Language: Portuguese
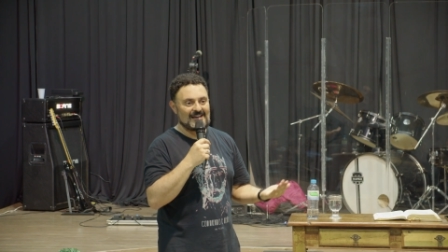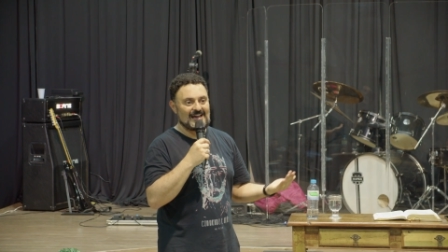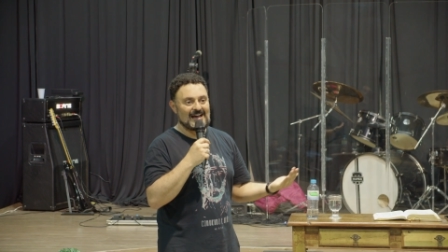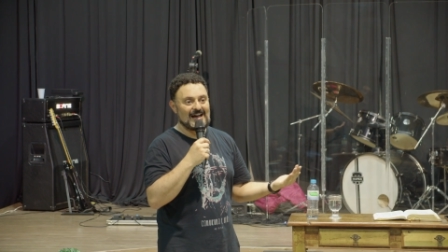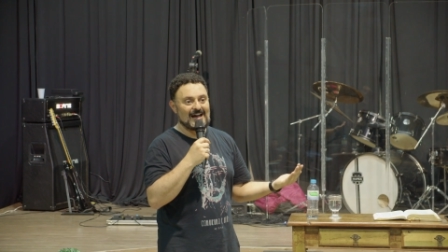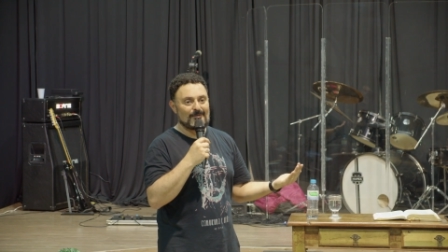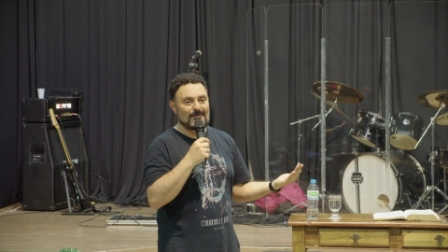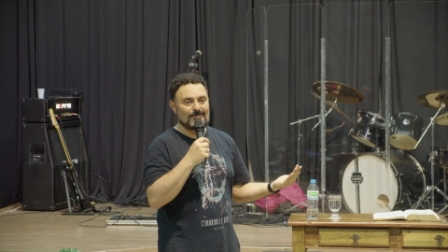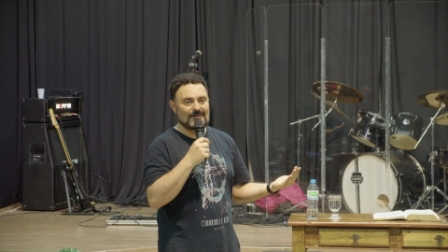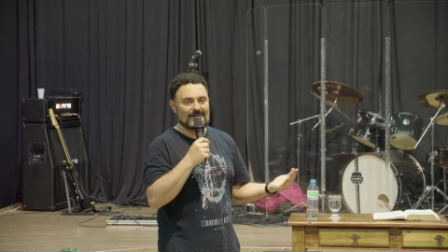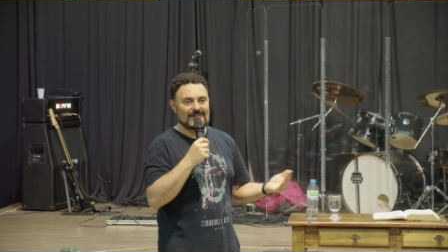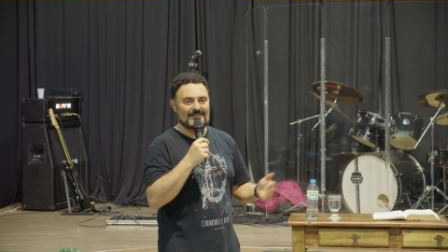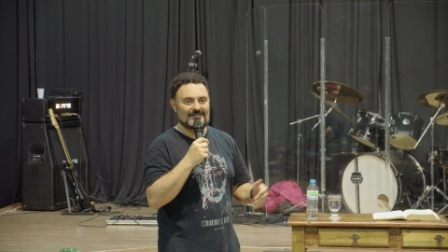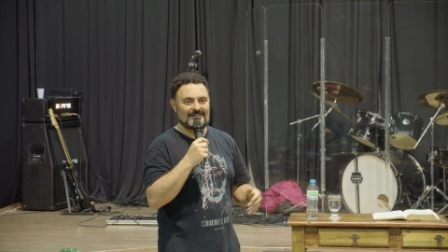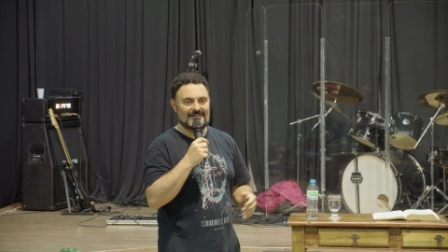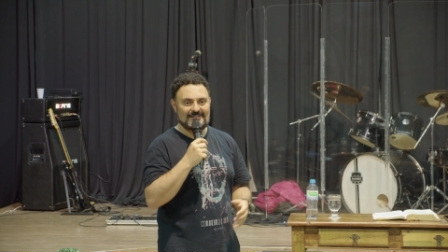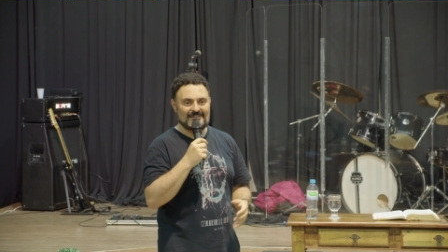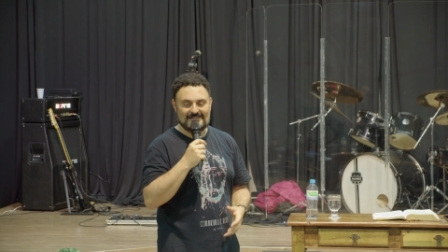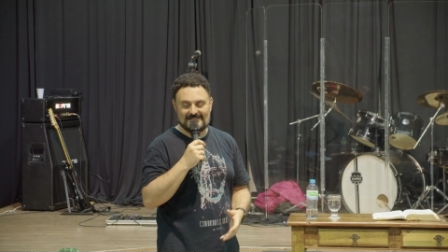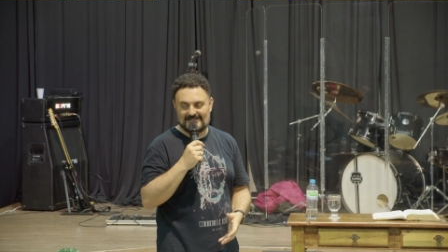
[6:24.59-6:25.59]
Abba,
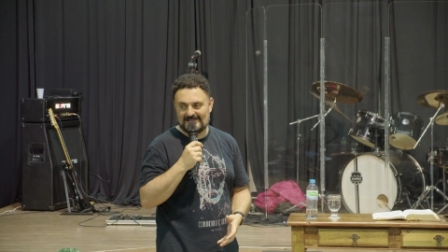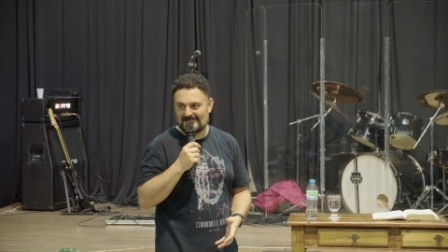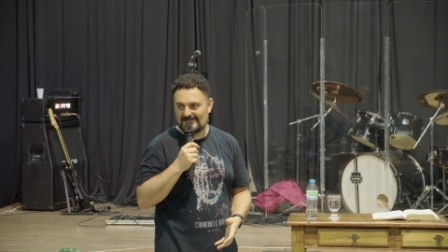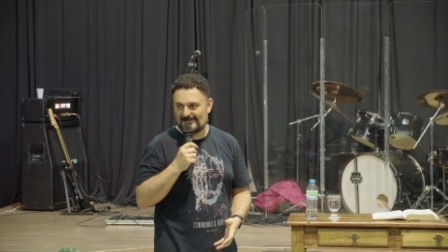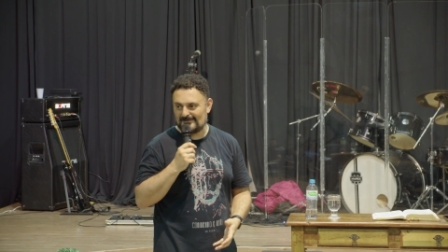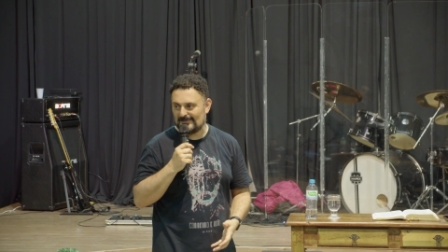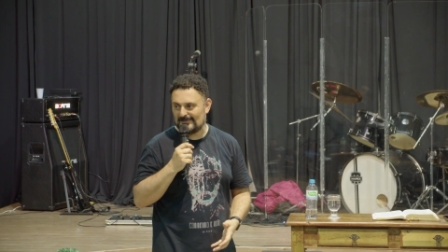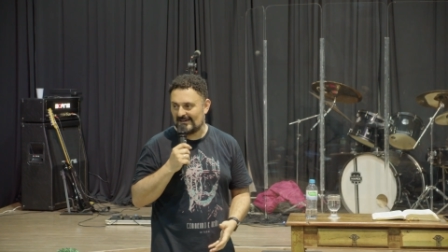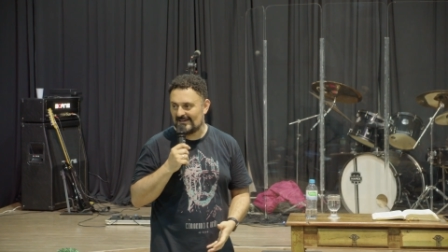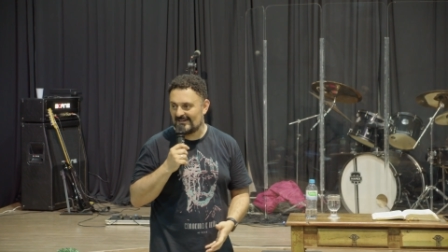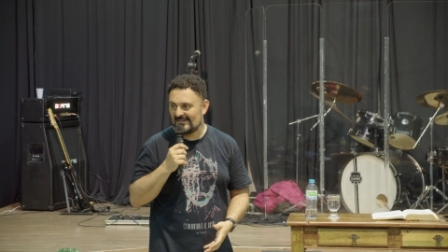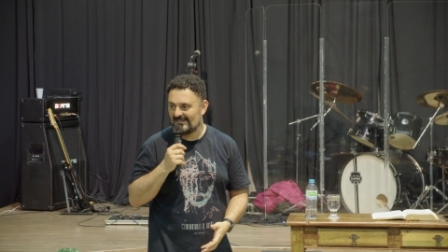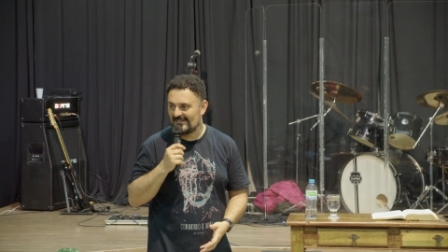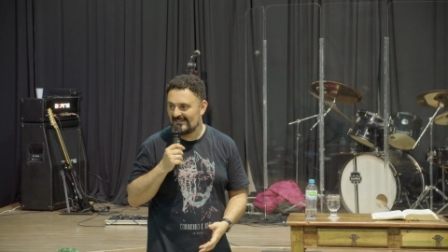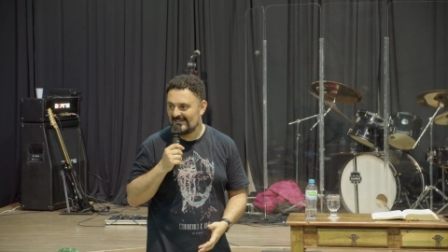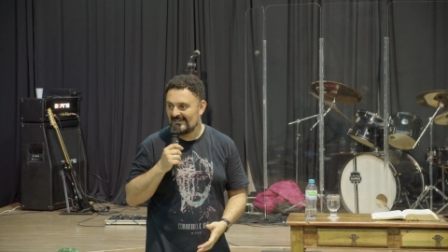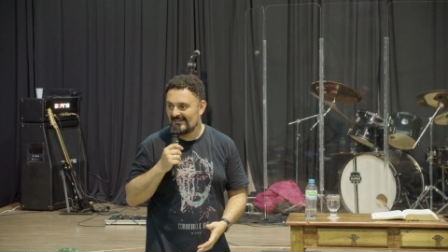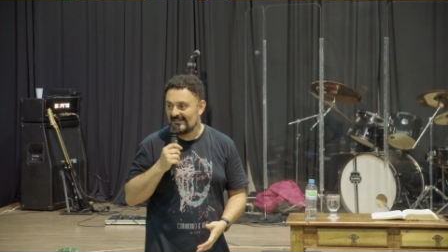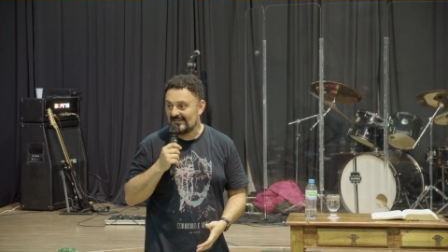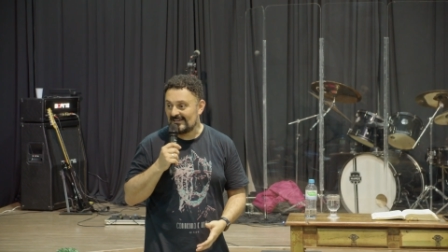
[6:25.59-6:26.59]
que quer dizer pai.
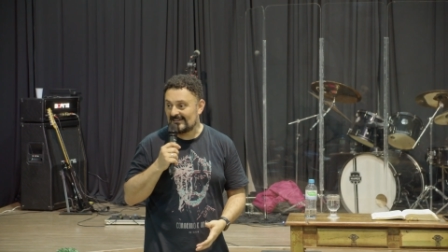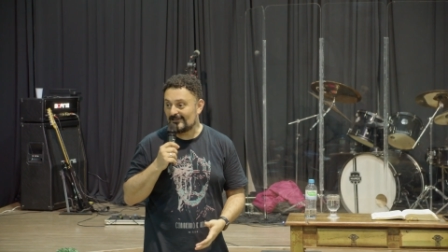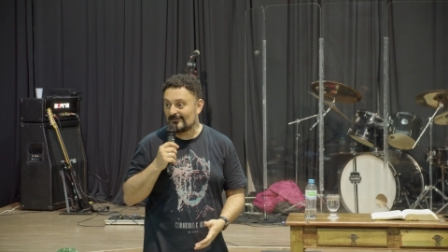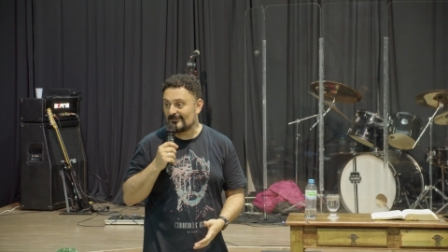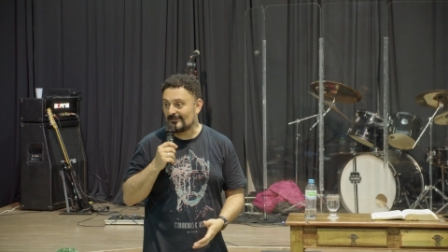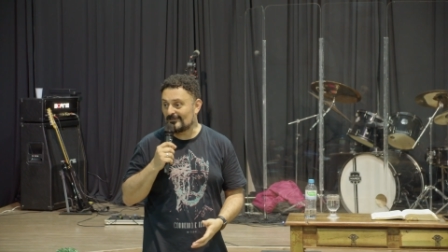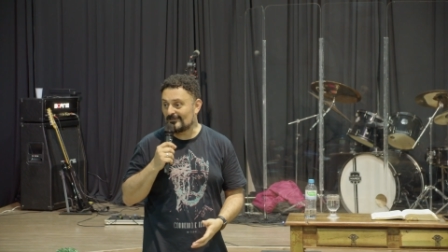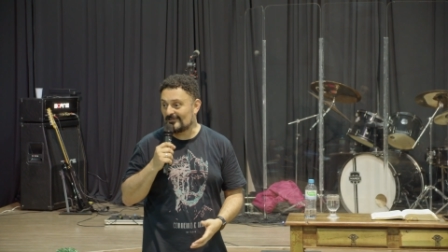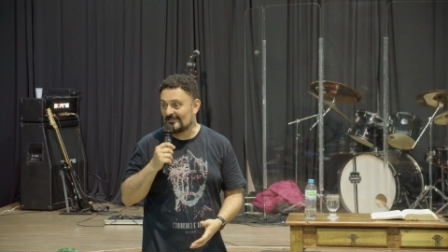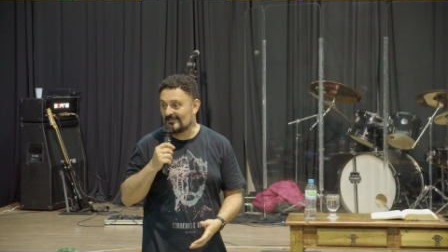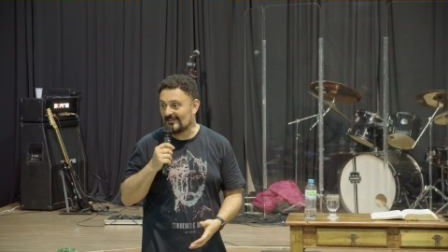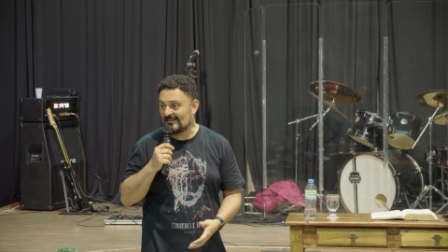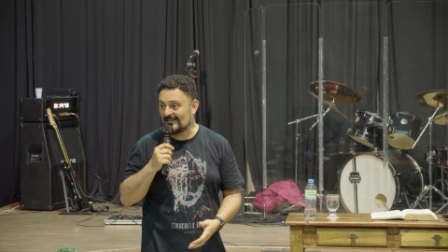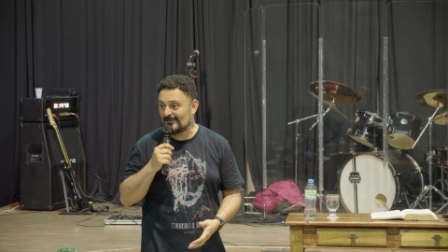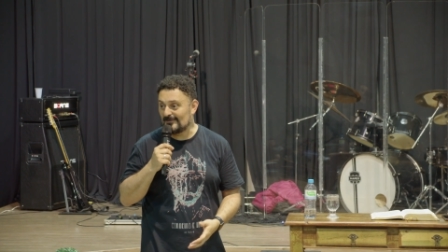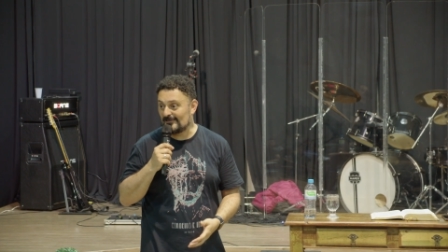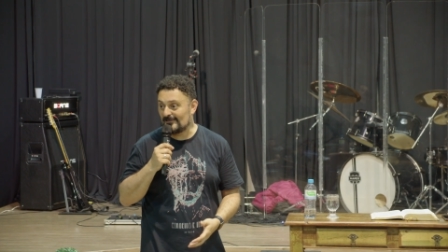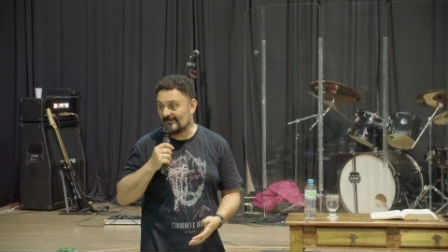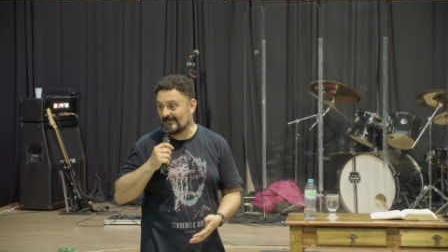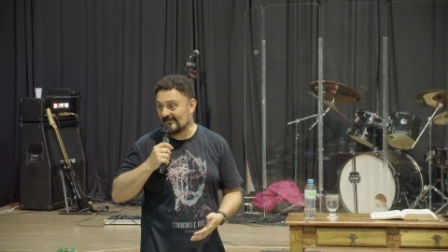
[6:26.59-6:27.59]
Então, quando você está
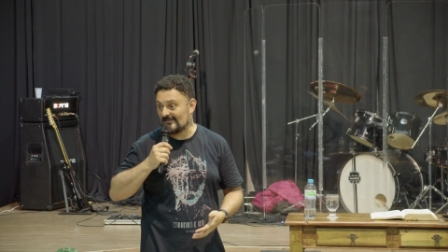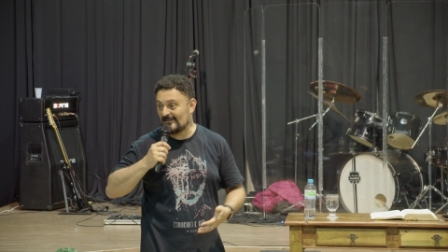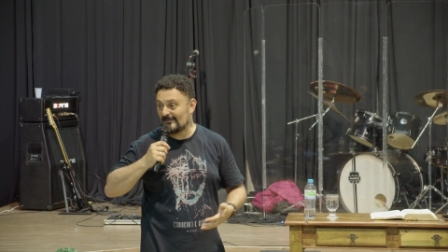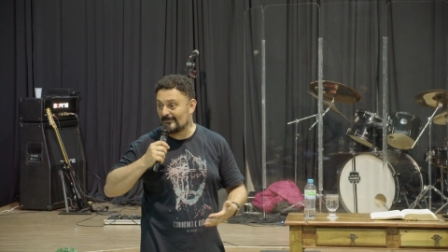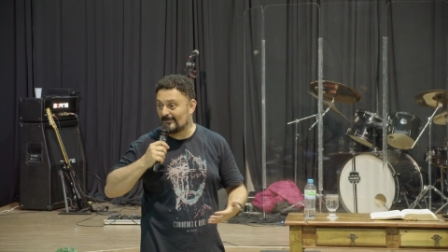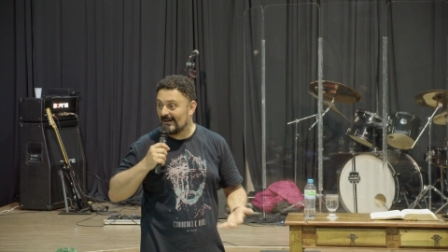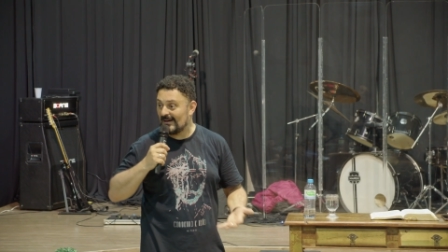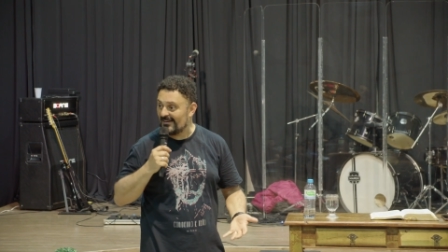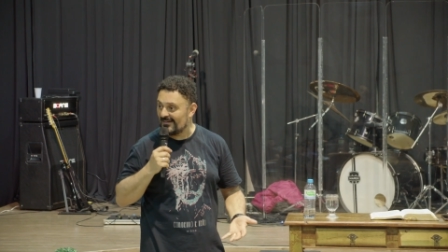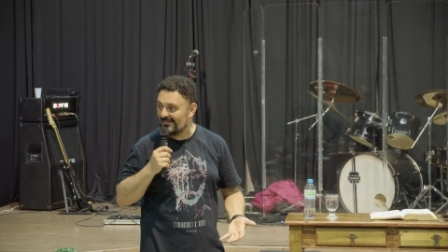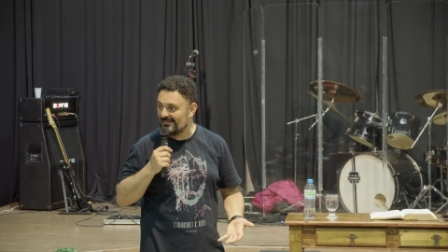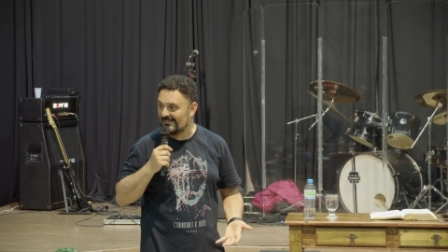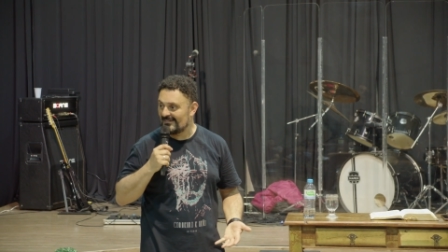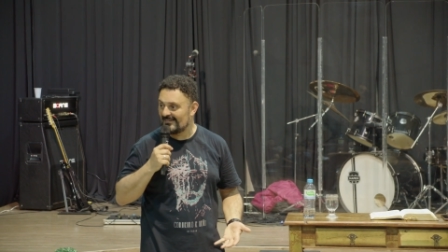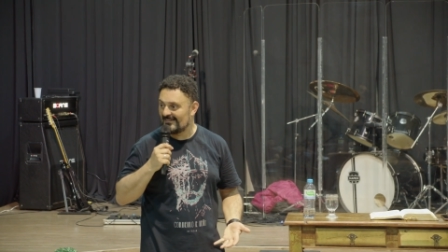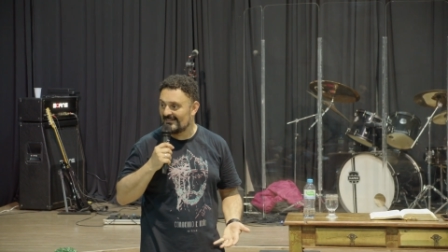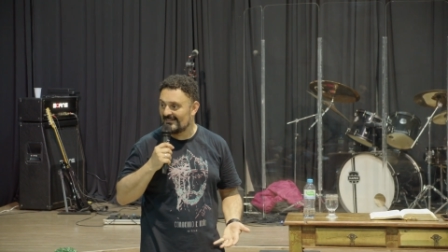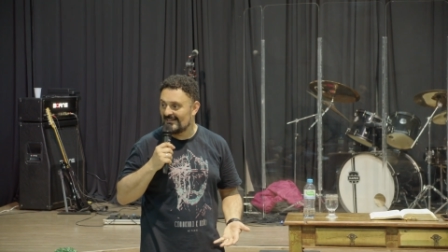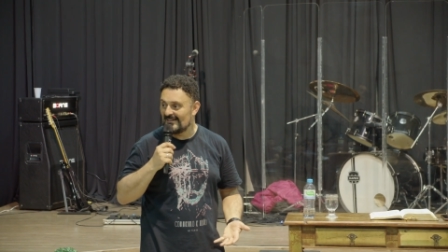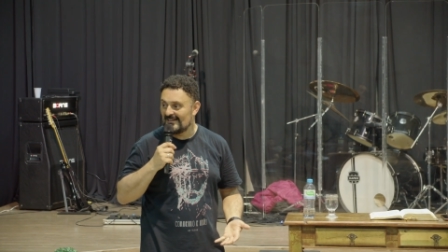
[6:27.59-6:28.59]
clamando, você está dizendo pai.
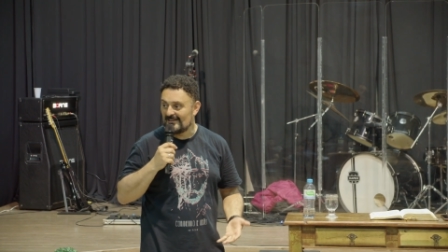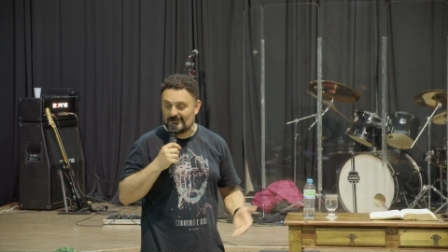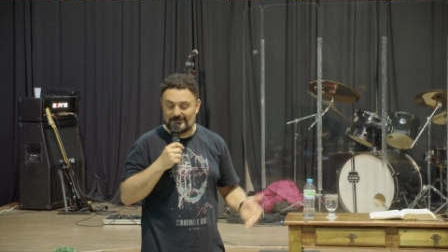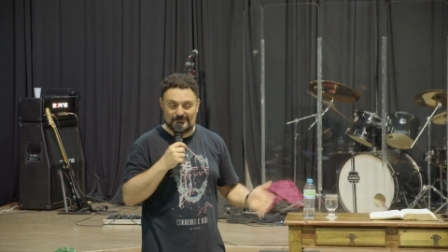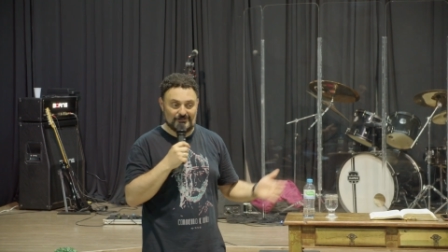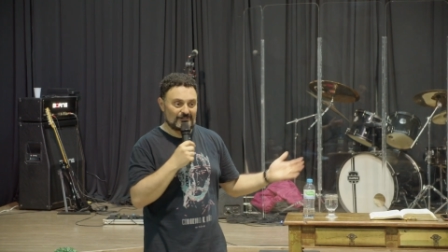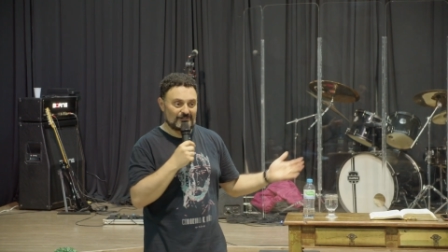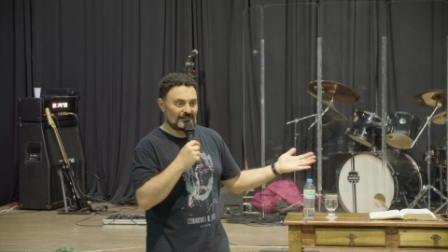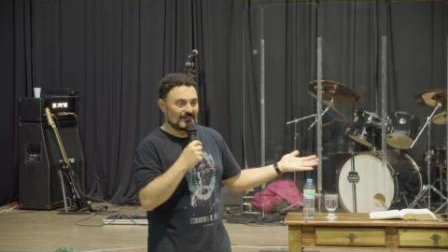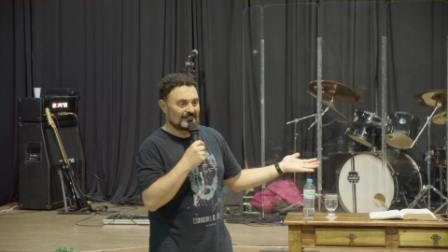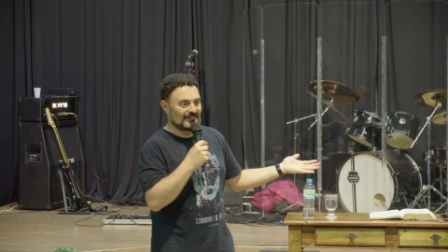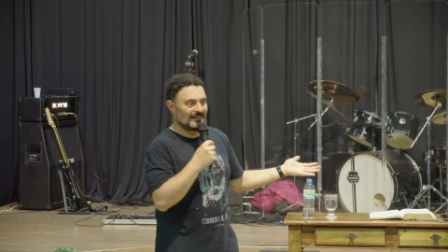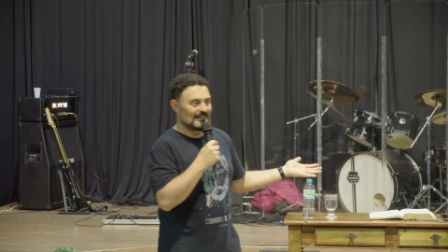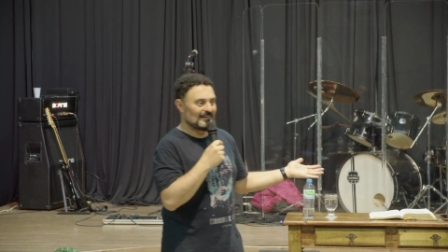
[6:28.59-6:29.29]
Só que a gente canta